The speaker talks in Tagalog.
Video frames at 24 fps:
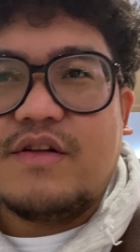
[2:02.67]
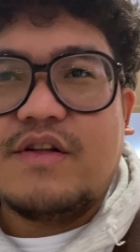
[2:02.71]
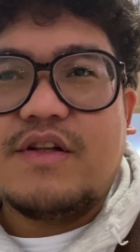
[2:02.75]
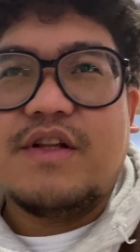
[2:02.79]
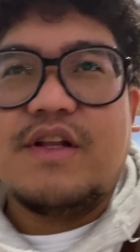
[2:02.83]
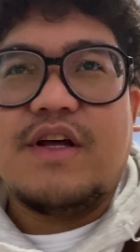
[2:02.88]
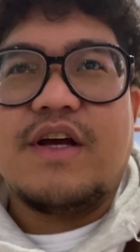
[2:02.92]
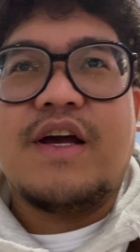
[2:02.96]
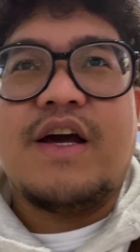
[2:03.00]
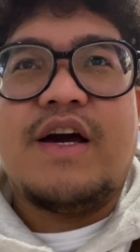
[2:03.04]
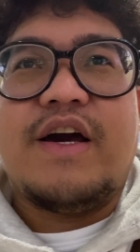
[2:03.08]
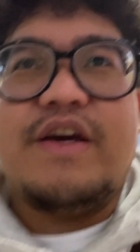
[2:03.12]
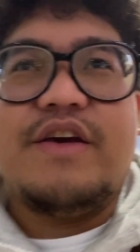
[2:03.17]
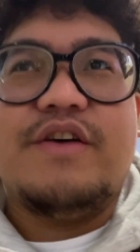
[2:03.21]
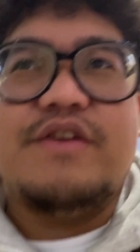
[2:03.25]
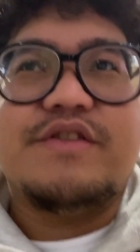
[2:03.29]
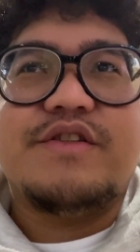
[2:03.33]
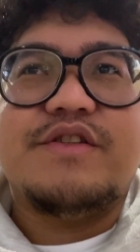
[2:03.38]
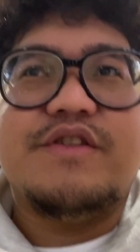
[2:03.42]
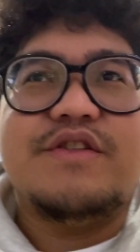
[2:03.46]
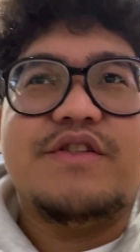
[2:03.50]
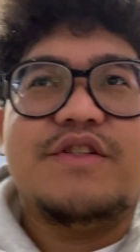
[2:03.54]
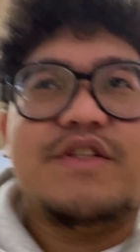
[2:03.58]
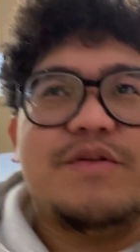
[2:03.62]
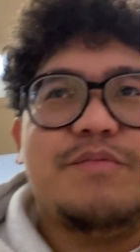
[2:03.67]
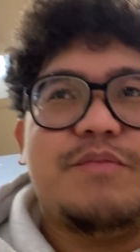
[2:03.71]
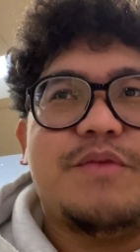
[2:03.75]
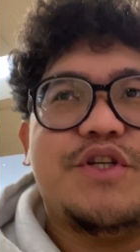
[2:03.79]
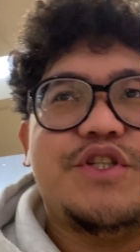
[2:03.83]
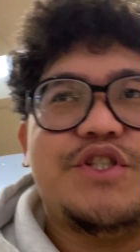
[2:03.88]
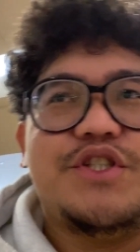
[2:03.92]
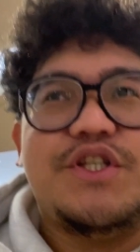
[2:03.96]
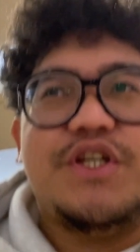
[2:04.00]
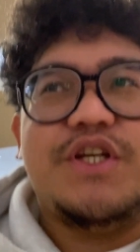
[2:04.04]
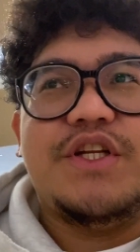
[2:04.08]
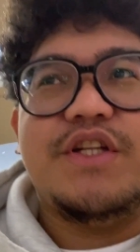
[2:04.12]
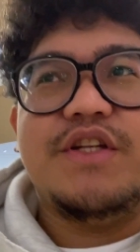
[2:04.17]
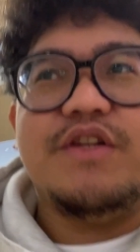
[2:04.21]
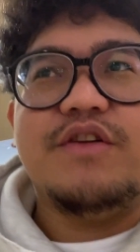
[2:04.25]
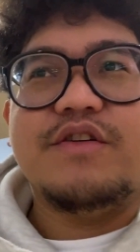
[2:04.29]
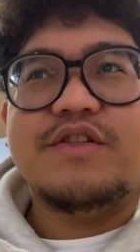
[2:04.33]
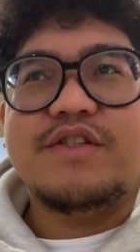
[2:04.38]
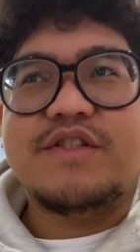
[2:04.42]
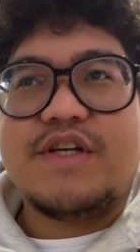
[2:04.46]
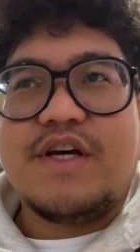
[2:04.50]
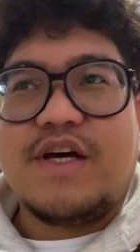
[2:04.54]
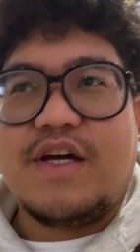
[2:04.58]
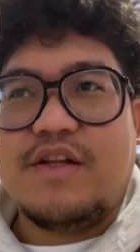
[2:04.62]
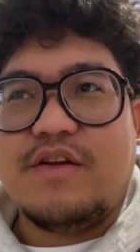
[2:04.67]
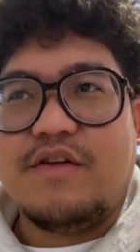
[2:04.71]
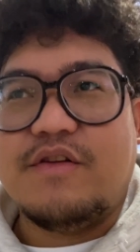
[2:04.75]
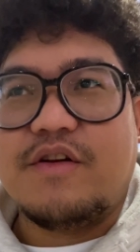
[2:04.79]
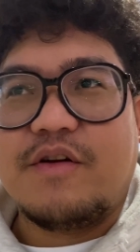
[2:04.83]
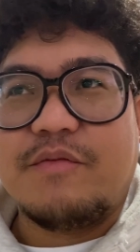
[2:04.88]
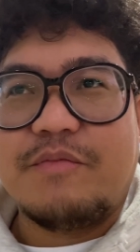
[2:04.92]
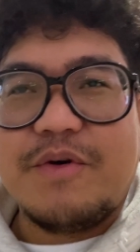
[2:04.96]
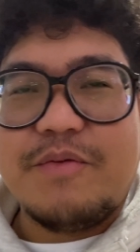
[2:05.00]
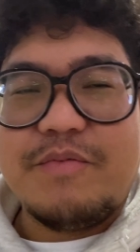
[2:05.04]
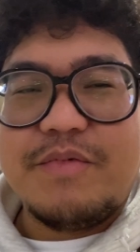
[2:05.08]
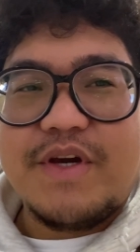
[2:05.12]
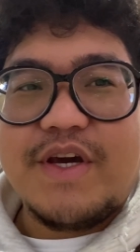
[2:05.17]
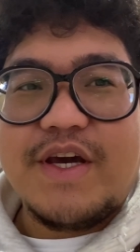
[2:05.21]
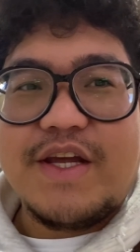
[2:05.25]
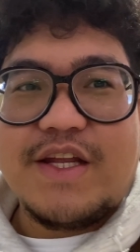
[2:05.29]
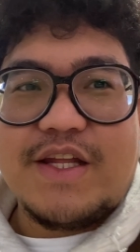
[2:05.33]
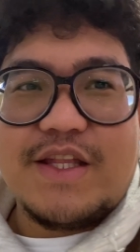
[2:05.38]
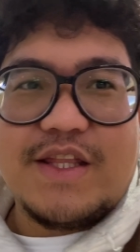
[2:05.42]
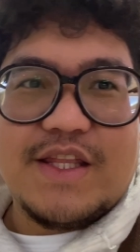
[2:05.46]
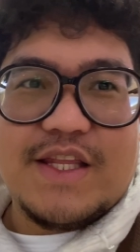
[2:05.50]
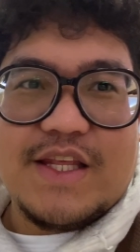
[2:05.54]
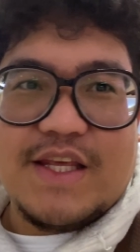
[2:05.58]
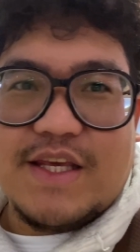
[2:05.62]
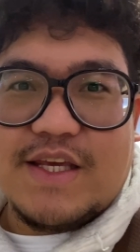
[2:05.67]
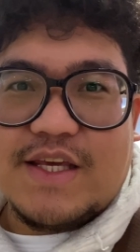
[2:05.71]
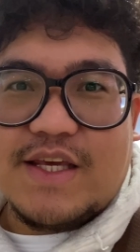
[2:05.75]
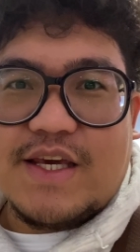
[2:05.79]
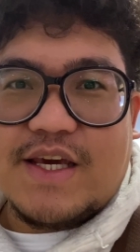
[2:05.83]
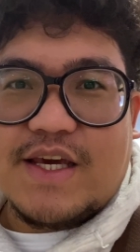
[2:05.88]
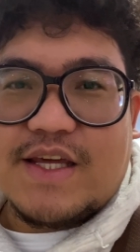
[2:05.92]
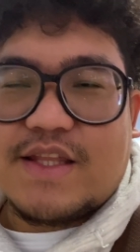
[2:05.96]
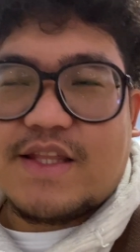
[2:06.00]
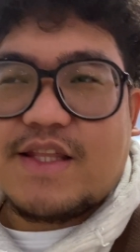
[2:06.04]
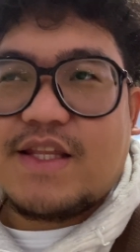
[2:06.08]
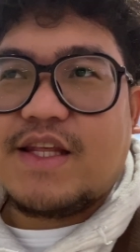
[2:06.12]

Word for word: nag-aayos doon sa machine, doon sa ano, nagbibigay ng ticket.